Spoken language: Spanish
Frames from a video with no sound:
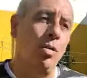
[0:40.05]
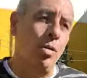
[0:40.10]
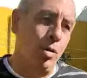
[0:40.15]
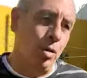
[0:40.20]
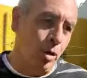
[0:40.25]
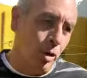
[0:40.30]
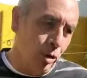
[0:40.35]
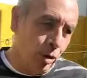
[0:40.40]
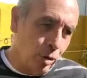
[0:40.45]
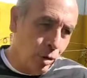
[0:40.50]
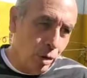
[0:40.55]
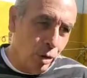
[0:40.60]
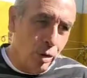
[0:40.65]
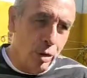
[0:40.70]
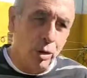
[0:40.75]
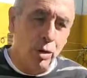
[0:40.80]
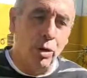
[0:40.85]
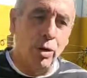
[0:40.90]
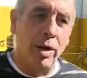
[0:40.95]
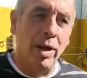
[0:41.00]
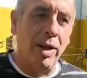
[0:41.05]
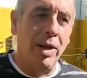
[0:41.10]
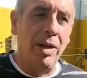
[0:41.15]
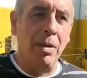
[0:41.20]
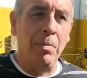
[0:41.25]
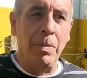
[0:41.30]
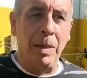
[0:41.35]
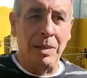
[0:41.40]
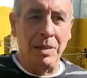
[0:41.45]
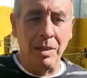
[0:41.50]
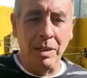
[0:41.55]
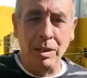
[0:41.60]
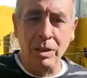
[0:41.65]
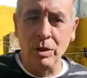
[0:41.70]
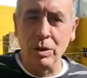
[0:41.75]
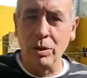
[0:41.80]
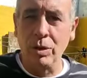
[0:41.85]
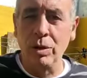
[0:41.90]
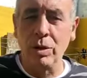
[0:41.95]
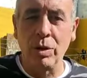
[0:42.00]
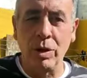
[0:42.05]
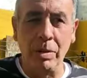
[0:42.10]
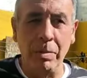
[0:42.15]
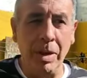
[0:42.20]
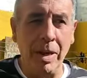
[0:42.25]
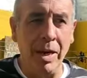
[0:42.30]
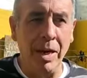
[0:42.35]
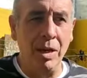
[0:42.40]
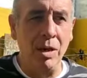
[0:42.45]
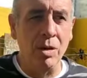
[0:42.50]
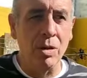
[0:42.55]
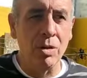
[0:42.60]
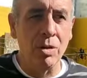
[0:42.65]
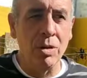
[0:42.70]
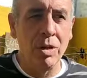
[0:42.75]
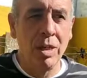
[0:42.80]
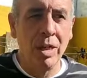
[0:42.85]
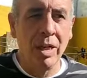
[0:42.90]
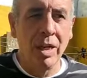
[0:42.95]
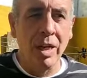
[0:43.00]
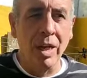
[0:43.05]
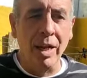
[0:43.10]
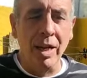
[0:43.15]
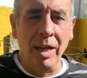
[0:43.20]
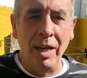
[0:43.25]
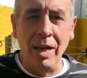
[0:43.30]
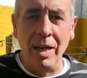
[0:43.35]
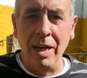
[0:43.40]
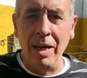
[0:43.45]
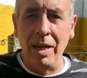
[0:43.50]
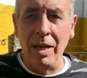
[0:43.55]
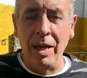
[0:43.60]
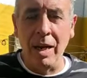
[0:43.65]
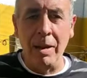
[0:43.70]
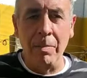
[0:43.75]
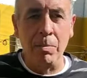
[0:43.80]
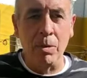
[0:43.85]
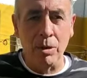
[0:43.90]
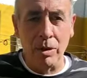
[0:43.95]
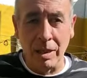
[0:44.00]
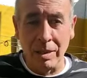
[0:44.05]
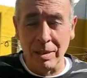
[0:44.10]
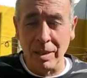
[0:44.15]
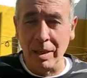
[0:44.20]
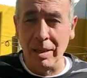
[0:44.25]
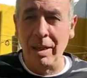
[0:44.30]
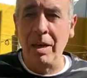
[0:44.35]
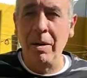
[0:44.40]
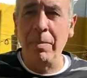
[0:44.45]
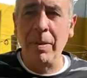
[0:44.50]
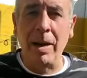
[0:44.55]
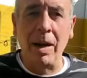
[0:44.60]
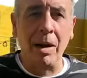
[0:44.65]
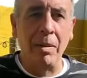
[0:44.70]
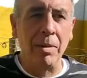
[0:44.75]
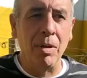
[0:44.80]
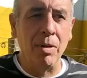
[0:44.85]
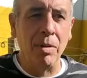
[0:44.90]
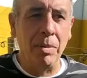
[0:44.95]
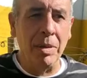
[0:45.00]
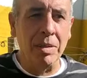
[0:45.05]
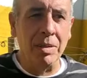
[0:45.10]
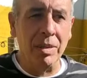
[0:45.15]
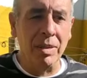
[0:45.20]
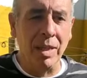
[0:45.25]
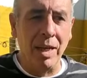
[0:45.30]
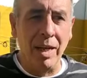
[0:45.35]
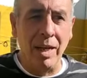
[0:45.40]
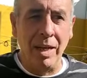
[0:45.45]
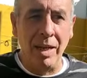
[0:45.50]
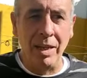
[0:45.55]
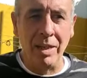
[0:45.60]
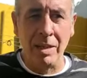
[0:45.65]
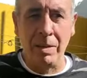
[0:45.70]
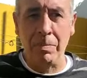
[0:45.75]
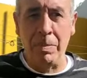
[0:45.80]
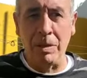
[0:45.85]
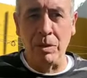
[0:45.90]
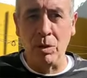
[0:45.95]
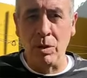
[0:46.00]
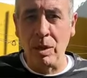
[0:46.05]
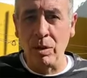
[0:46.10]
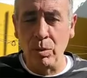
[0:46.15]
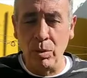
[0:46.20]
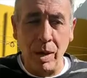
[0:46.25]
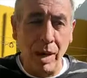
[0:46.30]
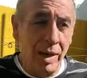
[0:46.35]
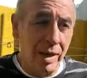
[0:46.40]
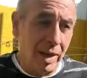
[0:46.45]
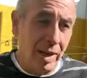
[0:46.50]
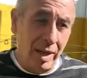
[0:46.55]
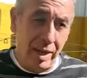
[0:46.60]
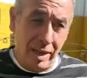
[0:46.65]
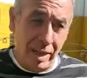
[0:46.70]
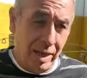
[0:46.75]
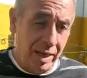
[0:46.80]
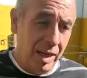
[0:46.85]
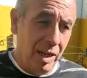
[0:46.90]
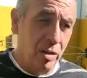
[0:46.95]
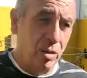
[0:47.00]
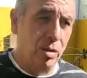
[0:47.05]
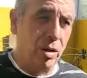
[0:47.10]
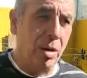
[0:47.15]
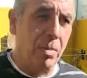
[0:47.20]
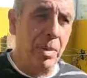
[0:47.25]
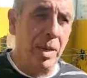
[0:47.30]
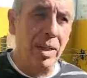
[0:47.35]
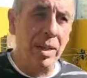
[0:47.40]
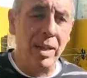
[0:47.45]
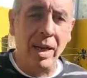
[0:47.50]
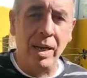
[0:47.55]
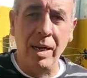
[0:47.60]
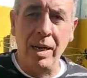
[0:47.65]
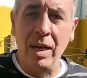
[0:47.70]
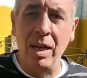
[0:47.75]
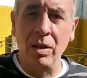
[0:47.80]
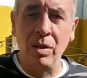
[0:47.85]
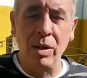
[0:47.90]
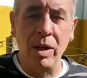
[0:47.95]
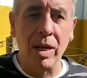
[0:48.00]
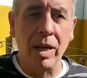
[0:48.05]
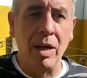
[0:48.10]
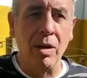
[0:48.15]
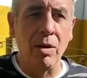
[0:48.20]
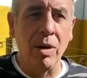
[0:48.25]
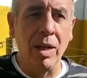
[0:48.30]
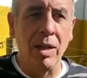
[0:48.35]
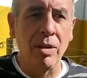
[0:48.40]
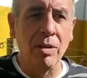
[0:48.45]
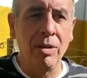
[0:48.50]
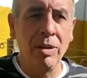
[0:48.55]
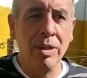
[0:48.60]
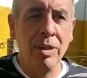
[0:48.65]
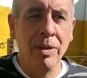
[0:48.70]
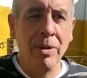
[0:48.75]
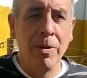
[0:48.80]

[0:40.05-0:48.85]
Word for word: con todo lo que es el pasillo ribereño eh, y la importancia que tiene para la biodiversidad este espacio natural que quedaría totalmente aislado y encajonado.